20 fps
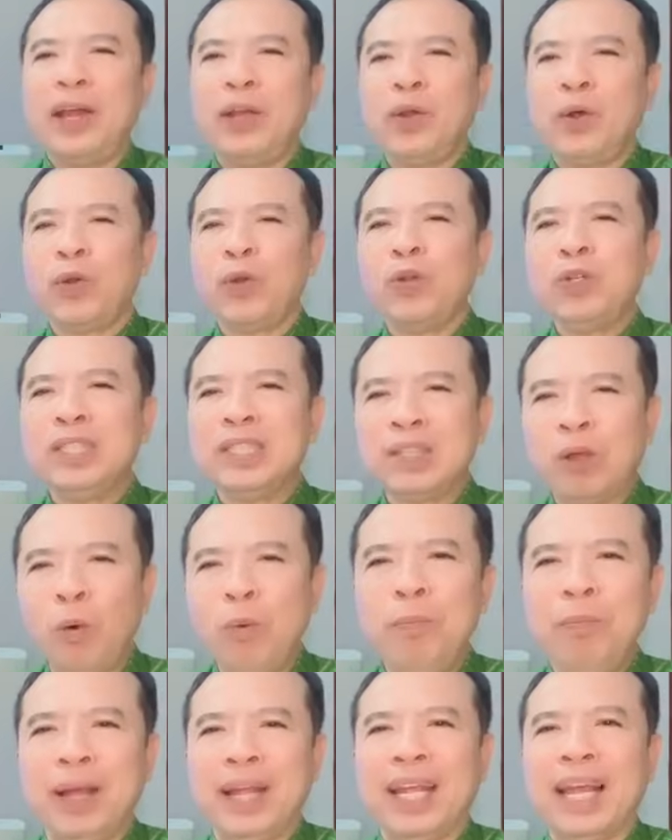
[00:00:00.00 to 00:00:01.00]
Ai đó nói
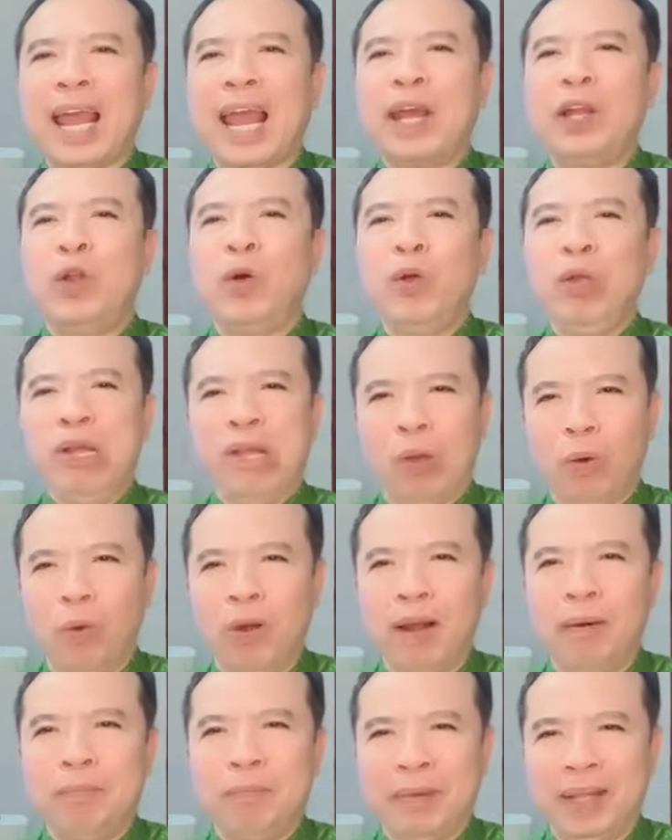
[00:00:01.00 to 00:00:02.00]
xấu mình, ai đó
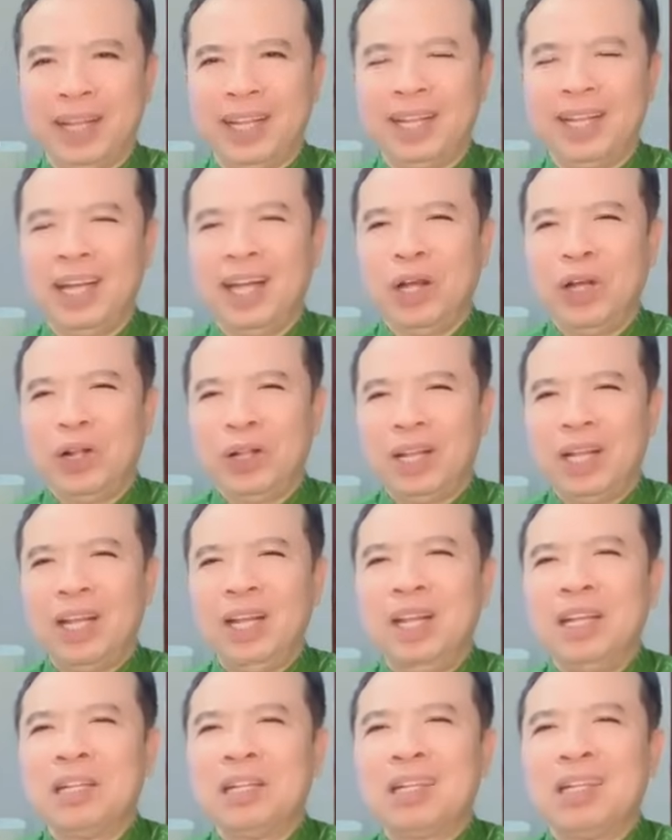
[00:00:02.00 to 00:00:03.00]
hiểu lầm mình
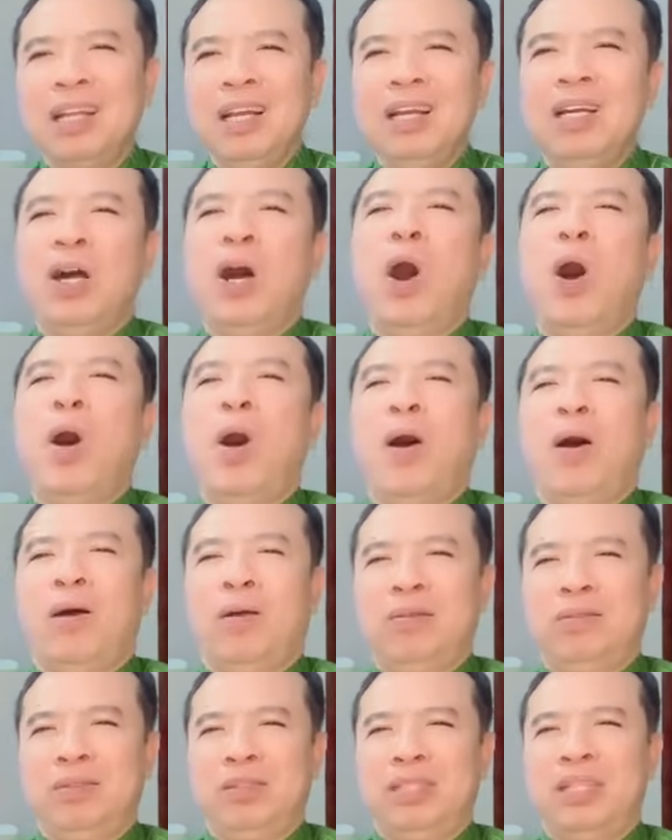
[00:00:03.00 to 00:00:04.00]
thì tự
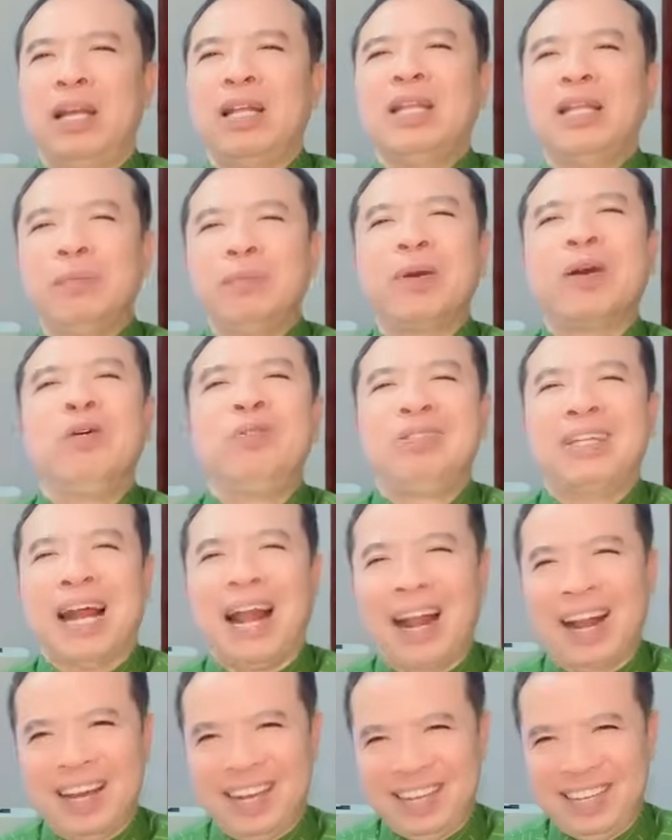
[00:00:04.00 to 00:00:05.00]
họ sẽ tìm câu
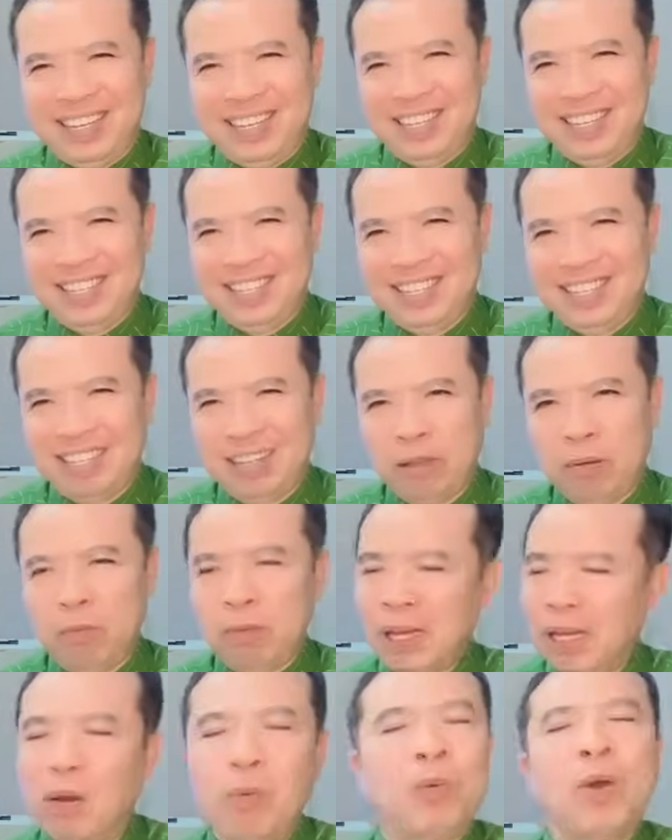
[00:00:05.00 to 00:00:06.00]
trả lời.
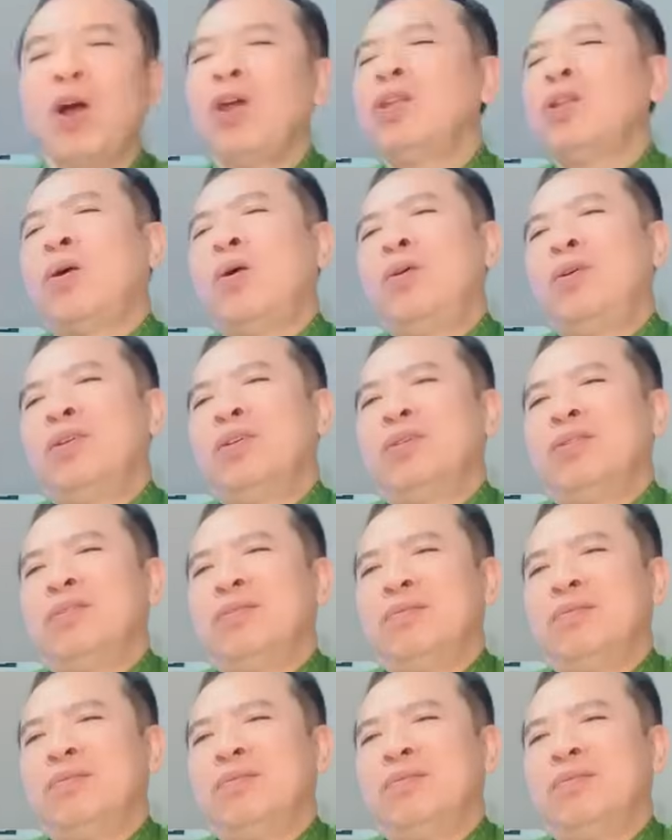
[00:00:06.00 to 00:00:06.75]
Mình không có hay thôi.